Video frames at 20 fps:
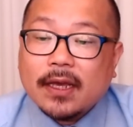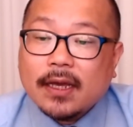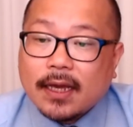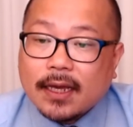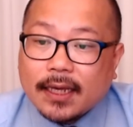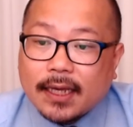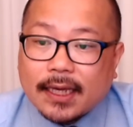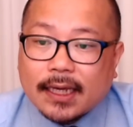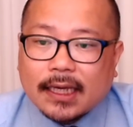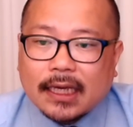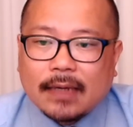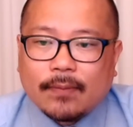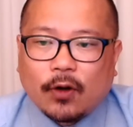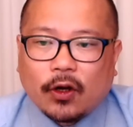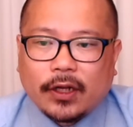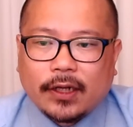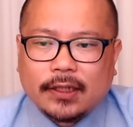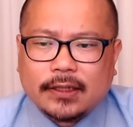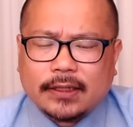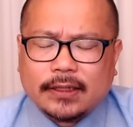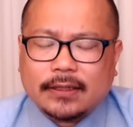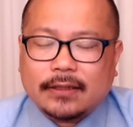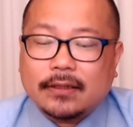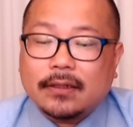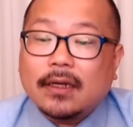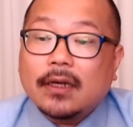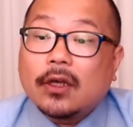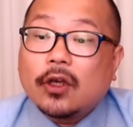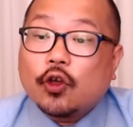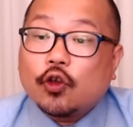이 김원희는
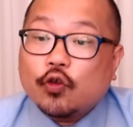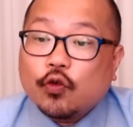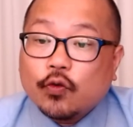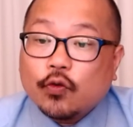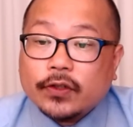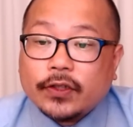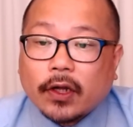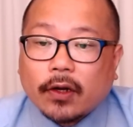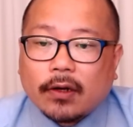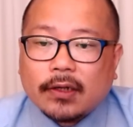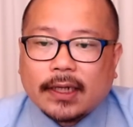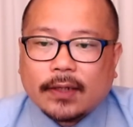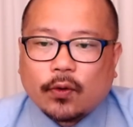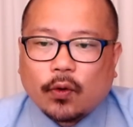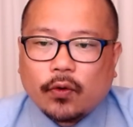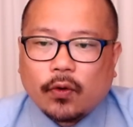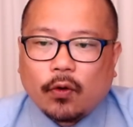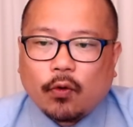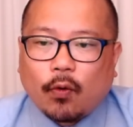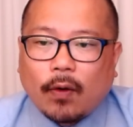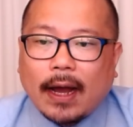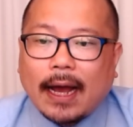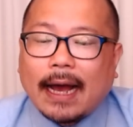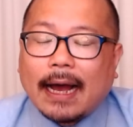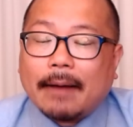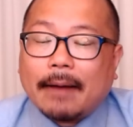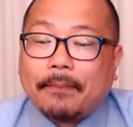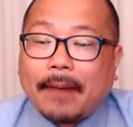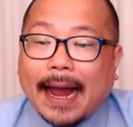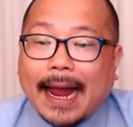윤석열
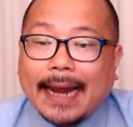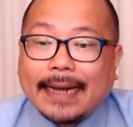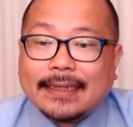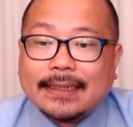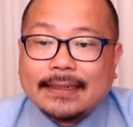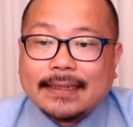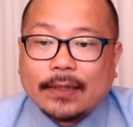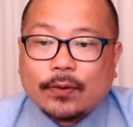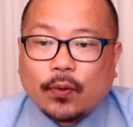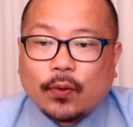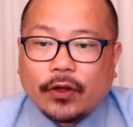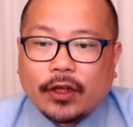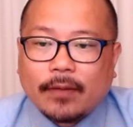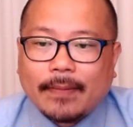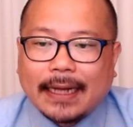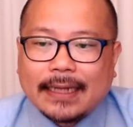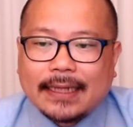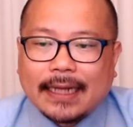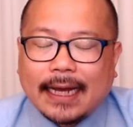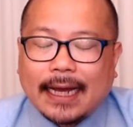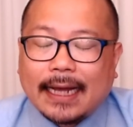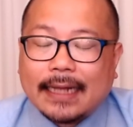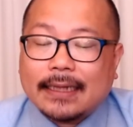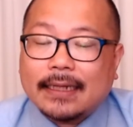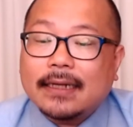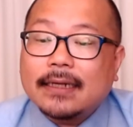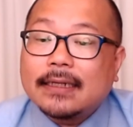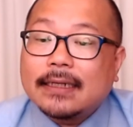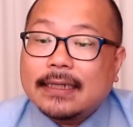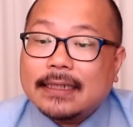대통령과 바이든 대통령이 만난
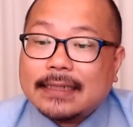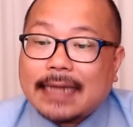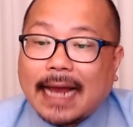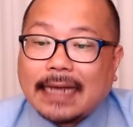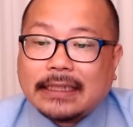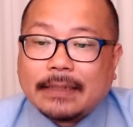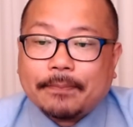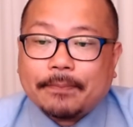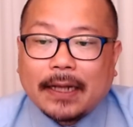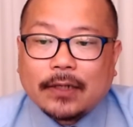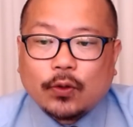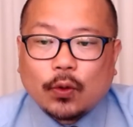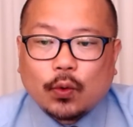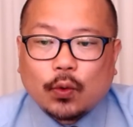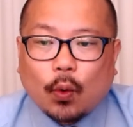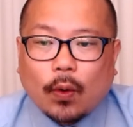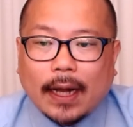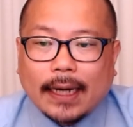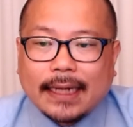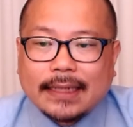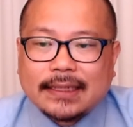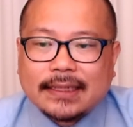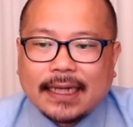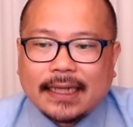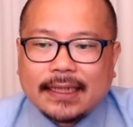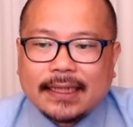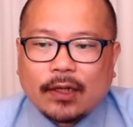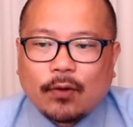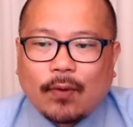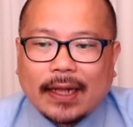48초 동안의
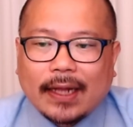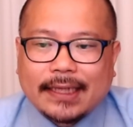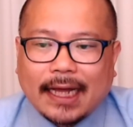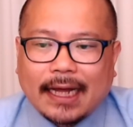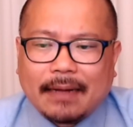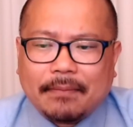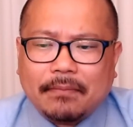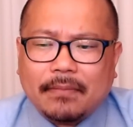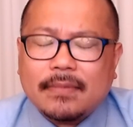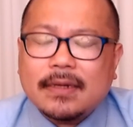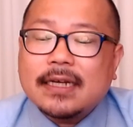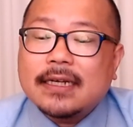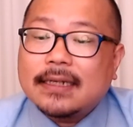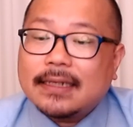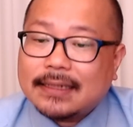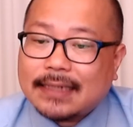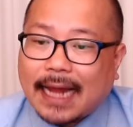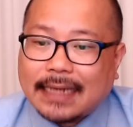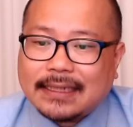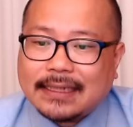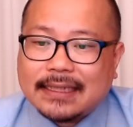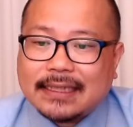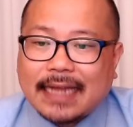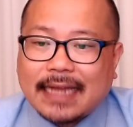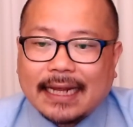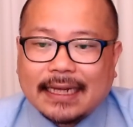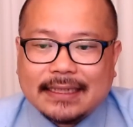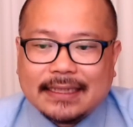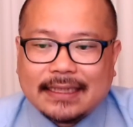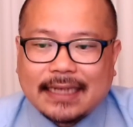스탠딩 환담 사실상
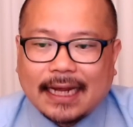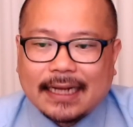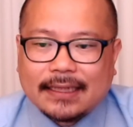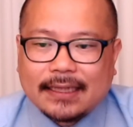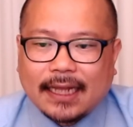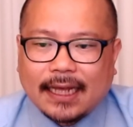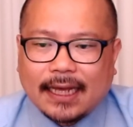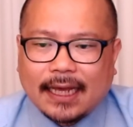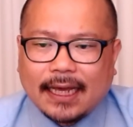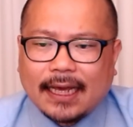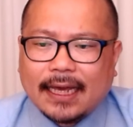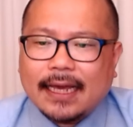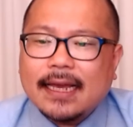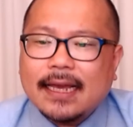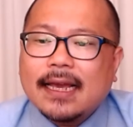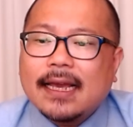인사인데